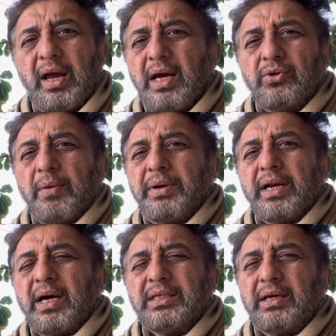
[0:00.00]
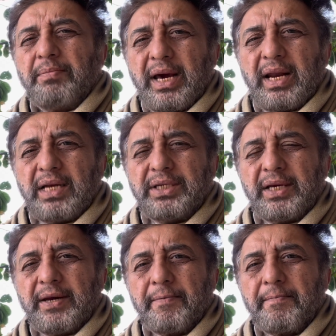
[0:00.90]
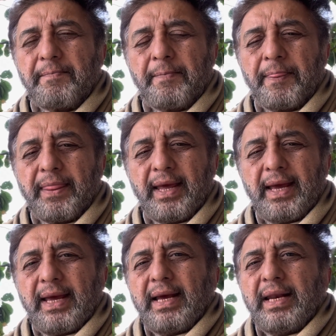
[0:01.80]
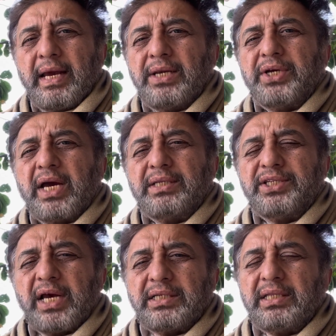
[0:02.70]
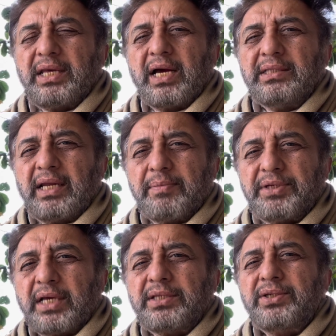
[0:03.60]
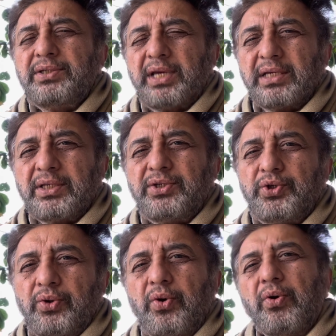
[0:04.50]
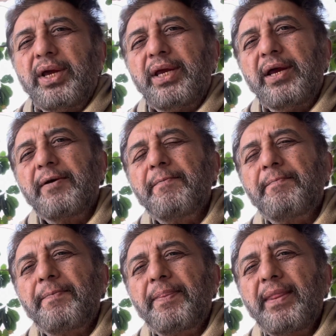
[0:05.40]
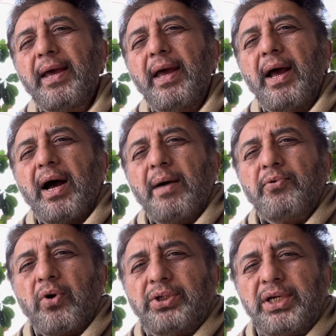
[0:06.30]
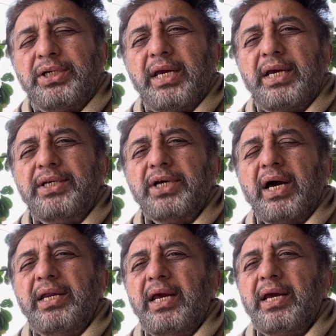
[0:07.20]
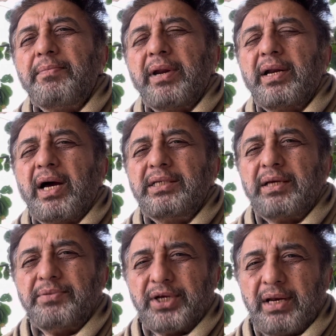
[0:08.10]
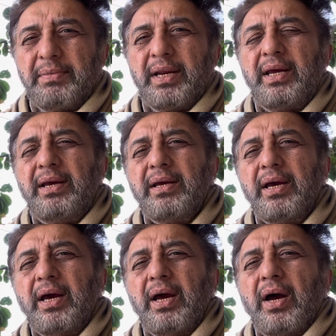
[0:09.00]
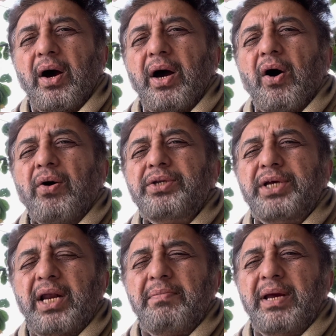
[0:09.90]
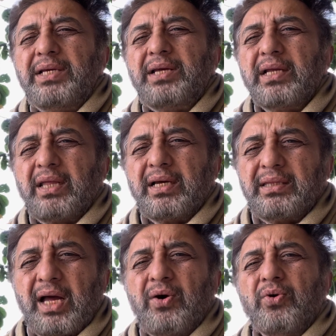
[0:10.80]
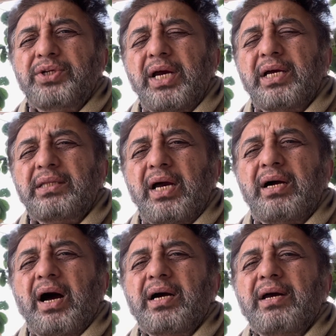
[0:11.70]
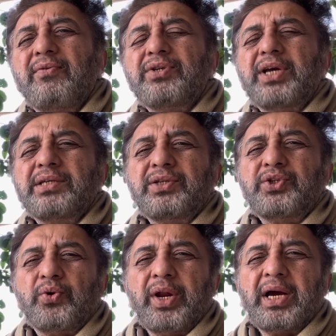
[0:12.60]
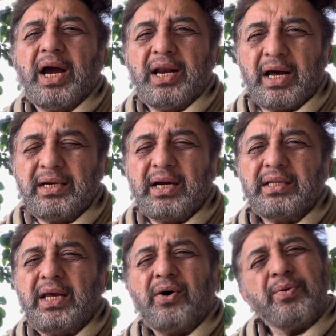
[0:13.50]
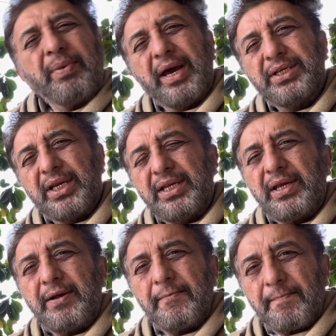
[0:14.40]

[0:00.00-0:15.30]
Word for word: तो इमरान खान साहब बाहर आ जाएंगे लेकिन शायद सियासत के अंदर अब सियासत सियासत शुरू हो गई है अब कोशिश ये की जा रही है कि इमरान खान साहब जेल में रहें और जेल में इस हद तक तंग हो जाएं कि तंग आकर वो सियासत छोड़ने का ऐलान कर दें और बाहर चले जाएं